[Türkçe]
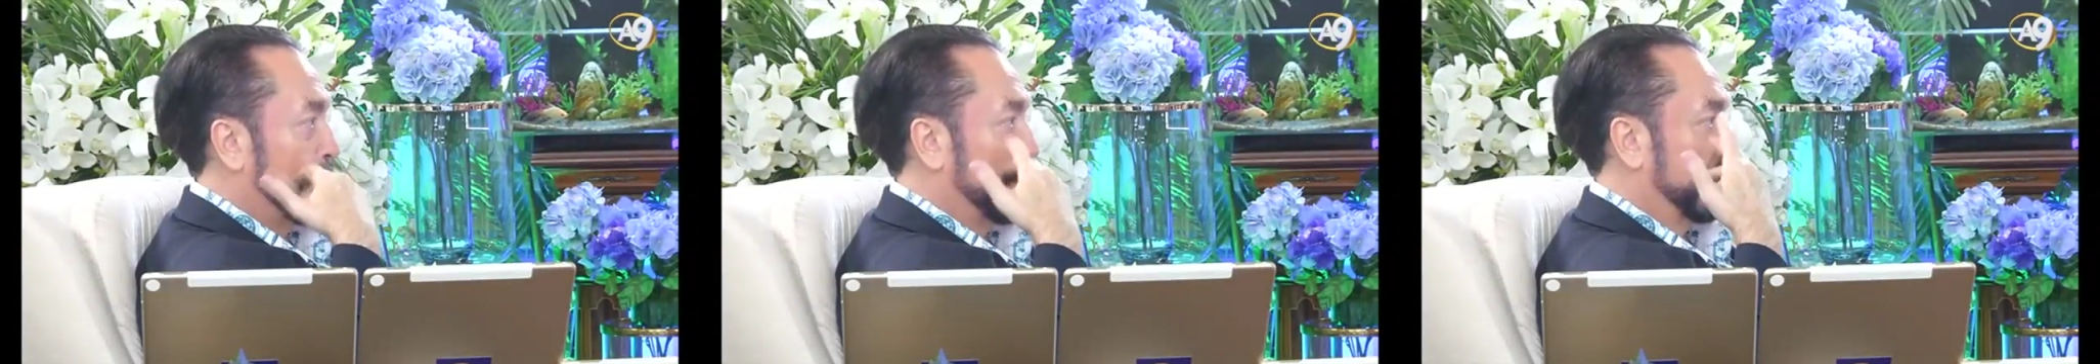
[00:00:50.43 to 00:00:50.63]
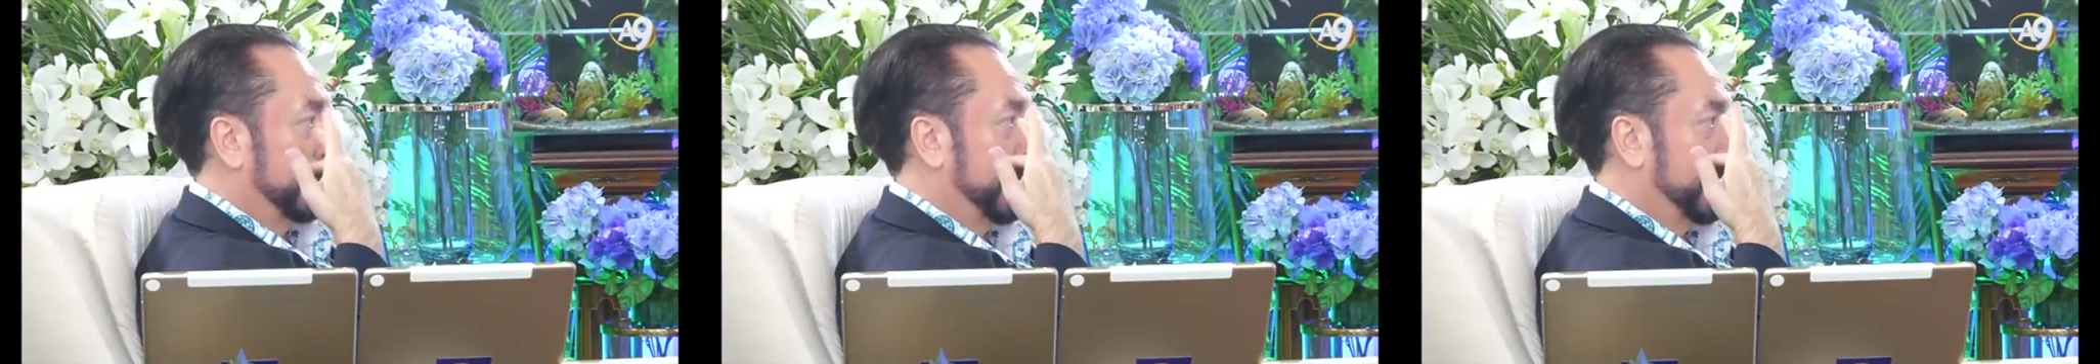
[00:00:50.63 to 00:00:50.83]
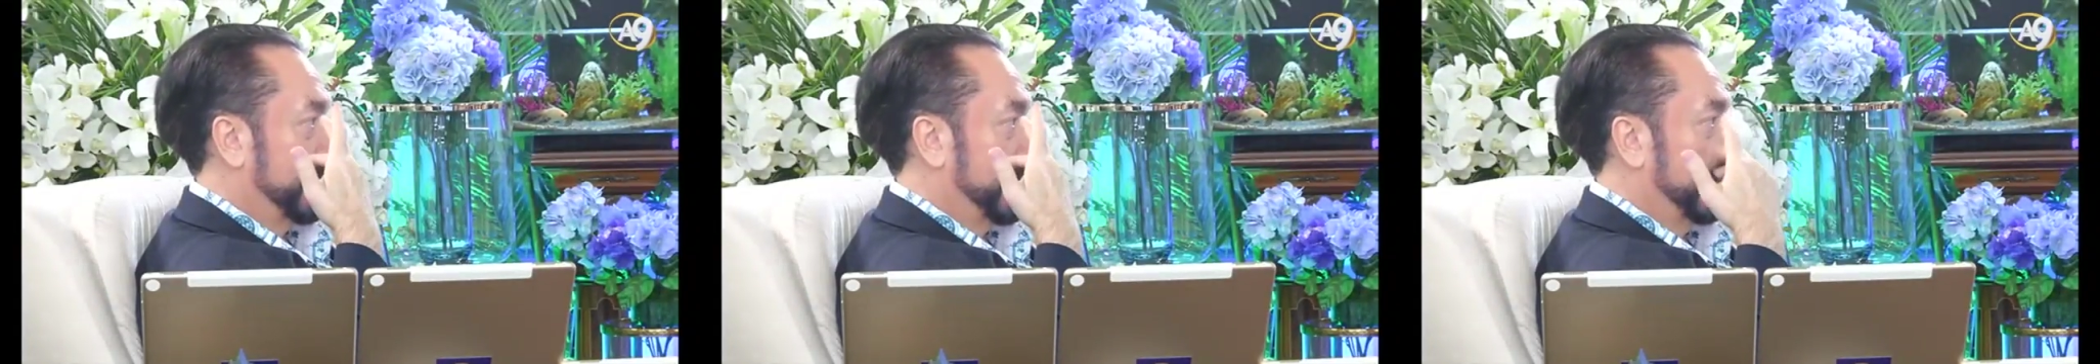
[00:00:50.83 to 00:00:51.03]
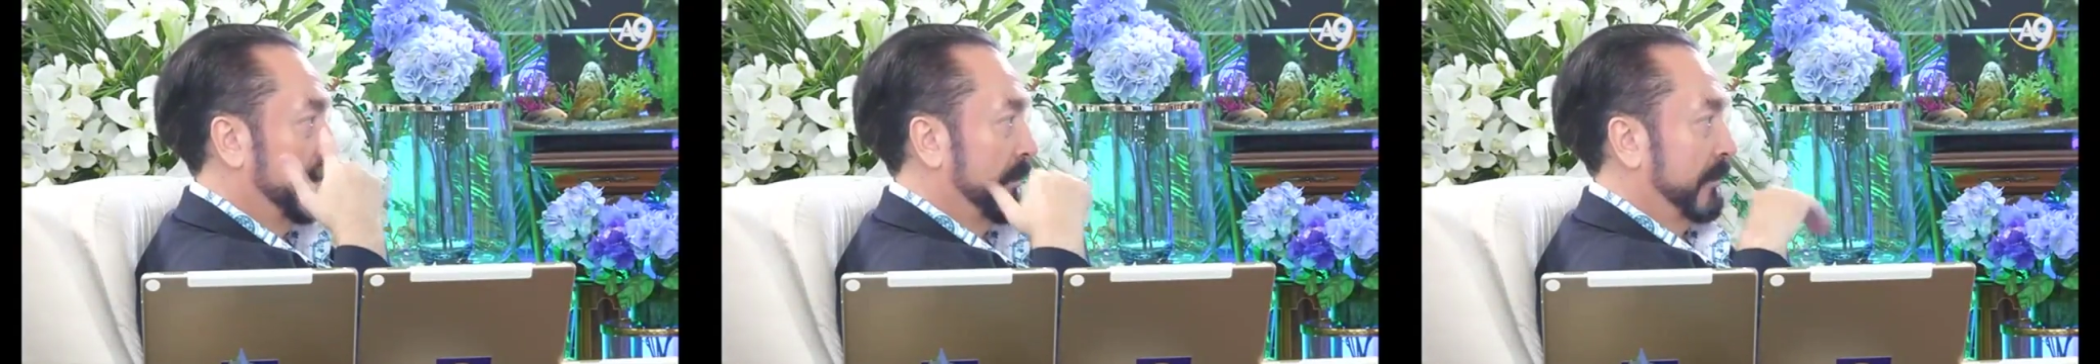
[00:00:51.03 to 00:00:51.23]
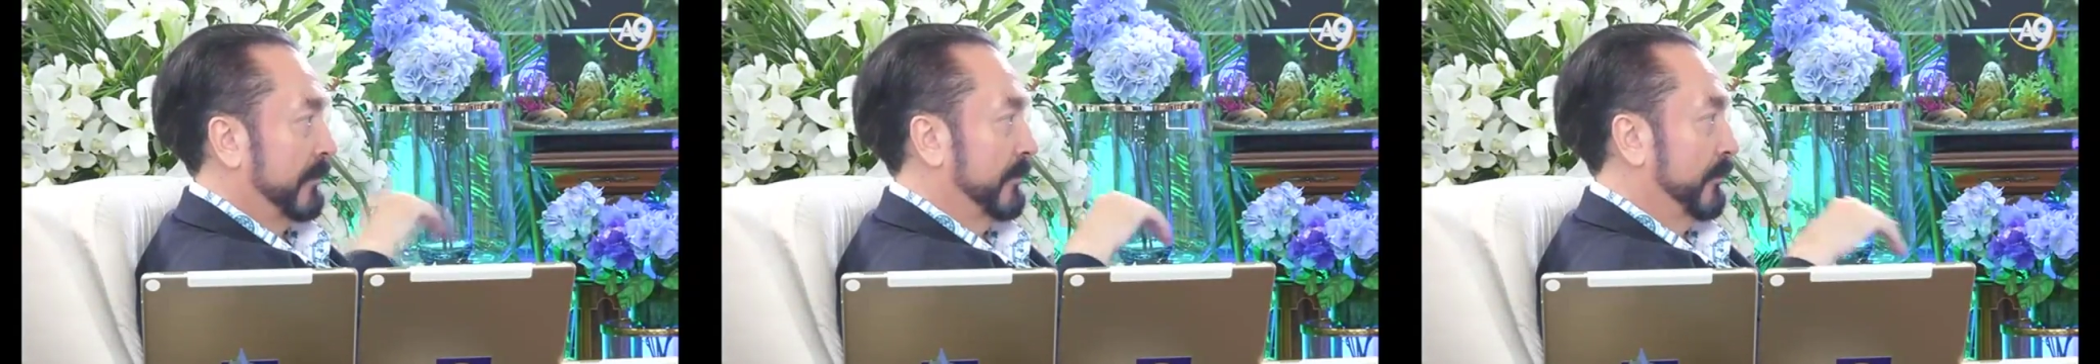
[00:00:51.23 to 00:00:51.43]
Beni ateşten
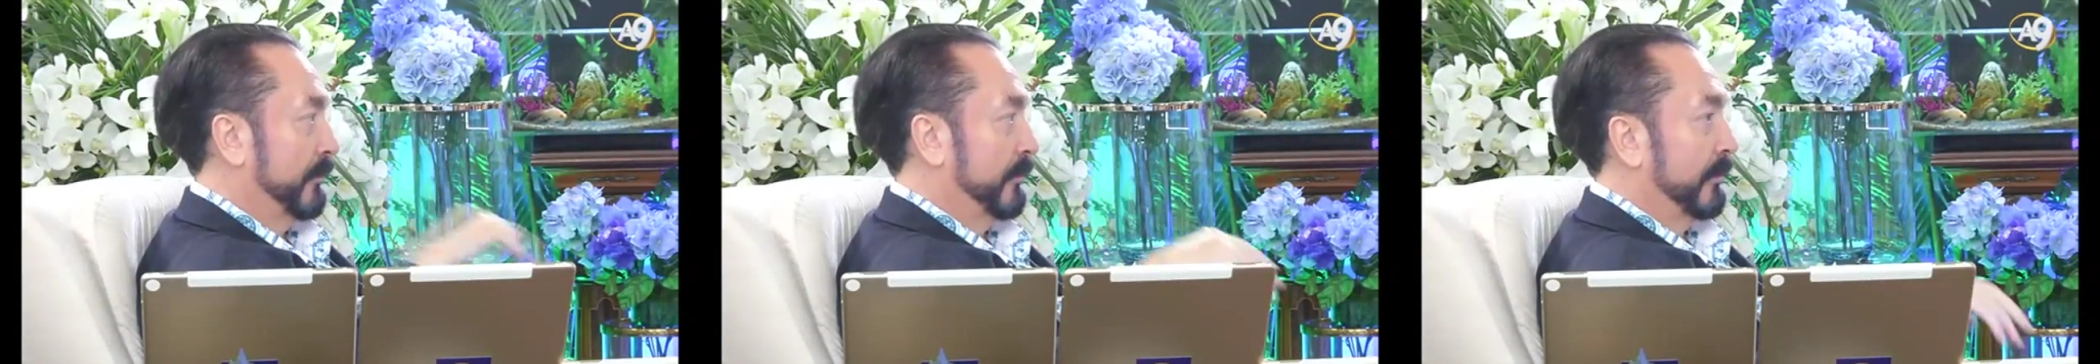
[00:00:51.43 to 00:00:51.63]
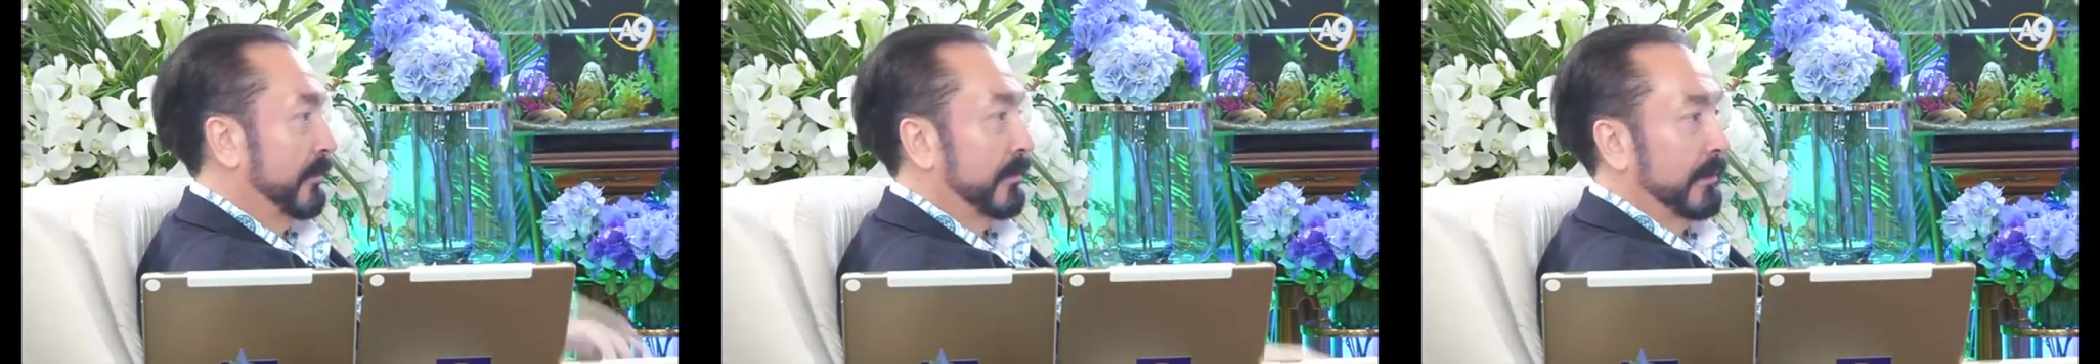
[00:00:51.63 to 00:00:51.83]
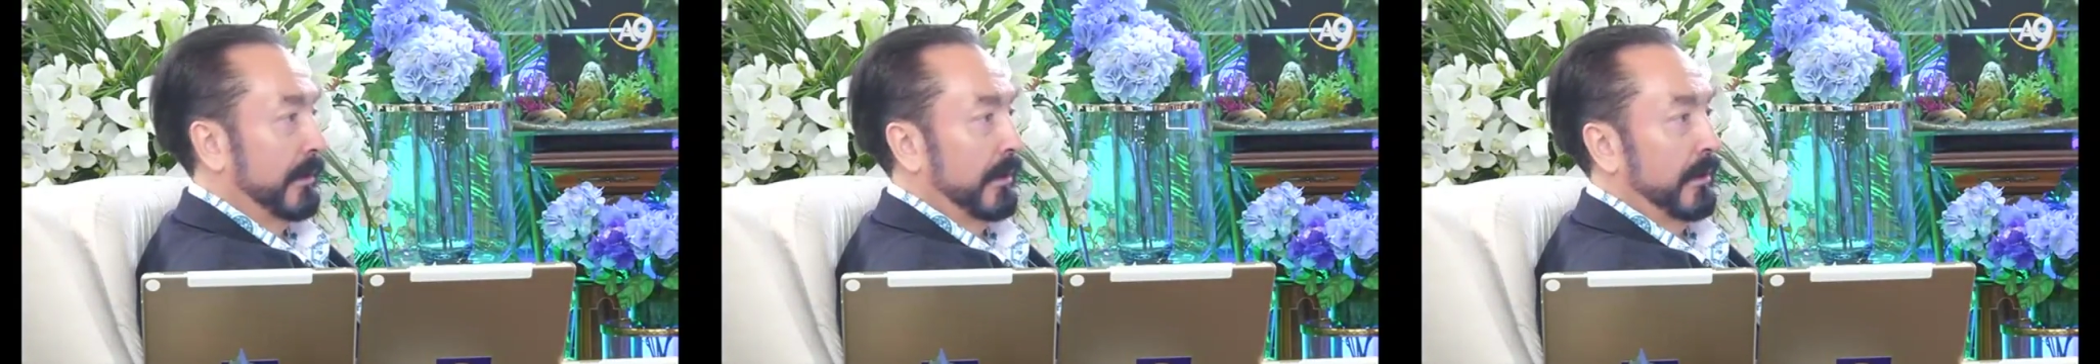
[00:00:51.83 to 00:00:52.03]
yarattın diyor.